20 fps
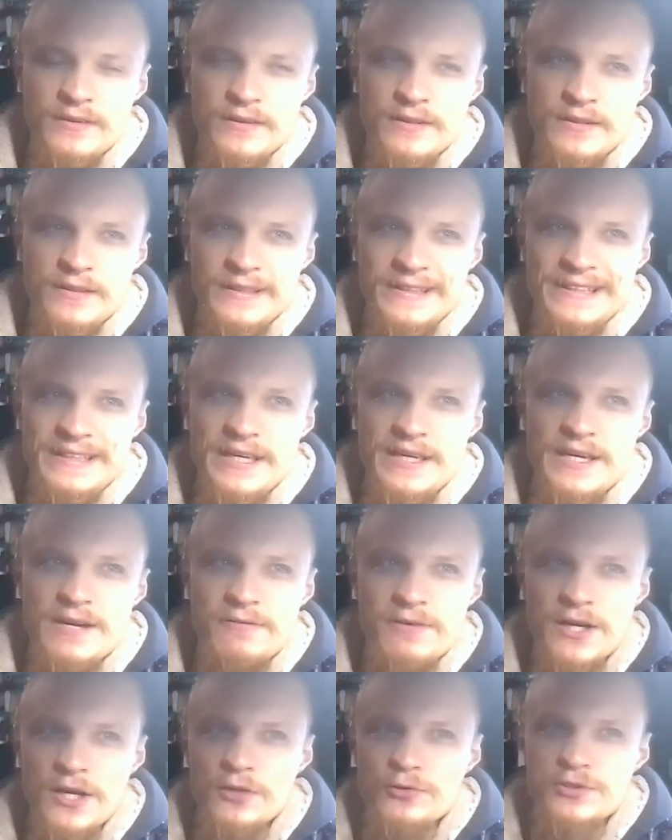э, не
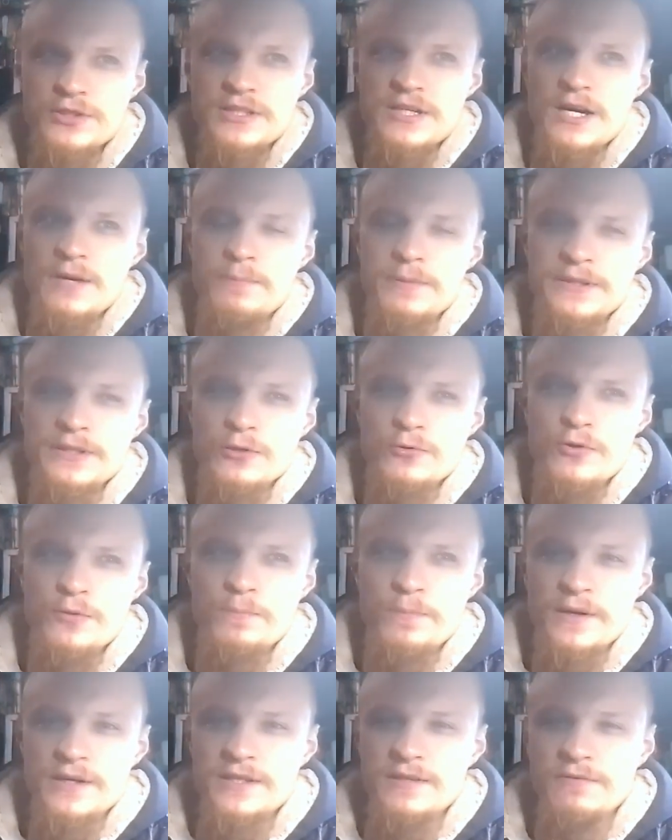являются как бы такой
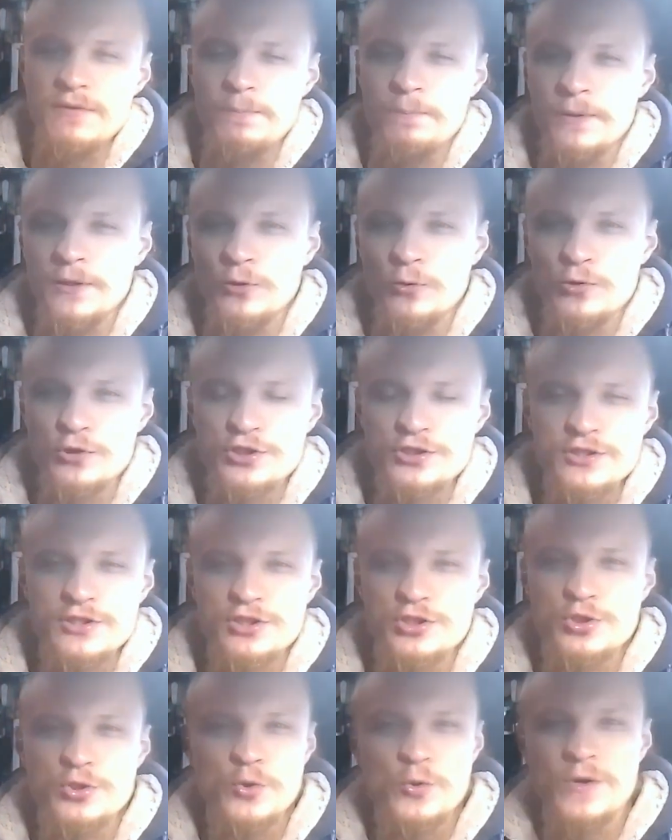
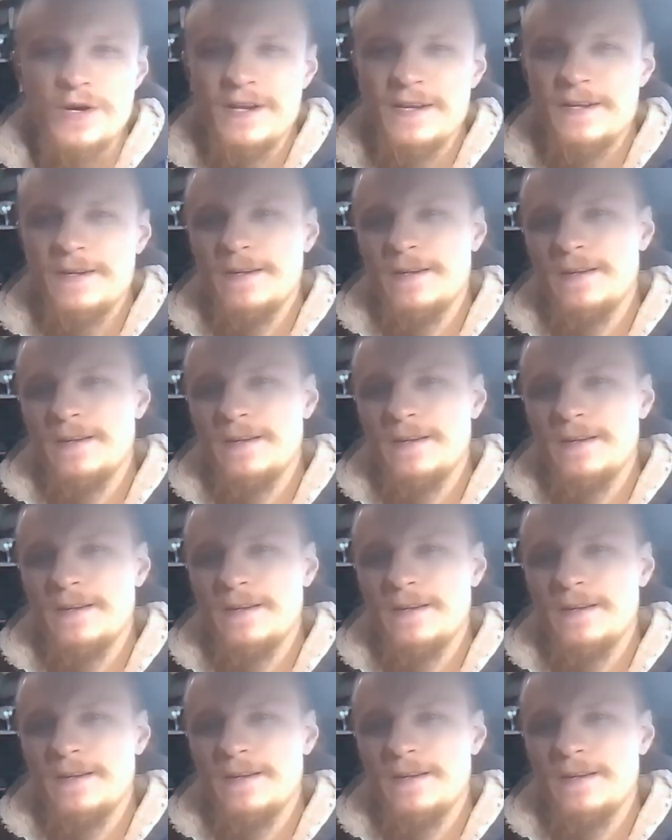противоположностью